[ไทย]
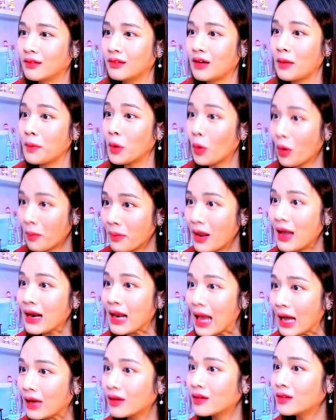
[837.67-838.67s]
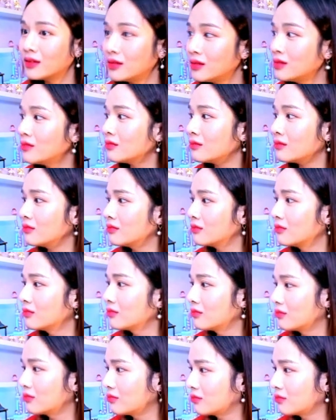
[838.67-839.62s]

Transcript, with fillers: มันมีความน่ารักขึ้นนี่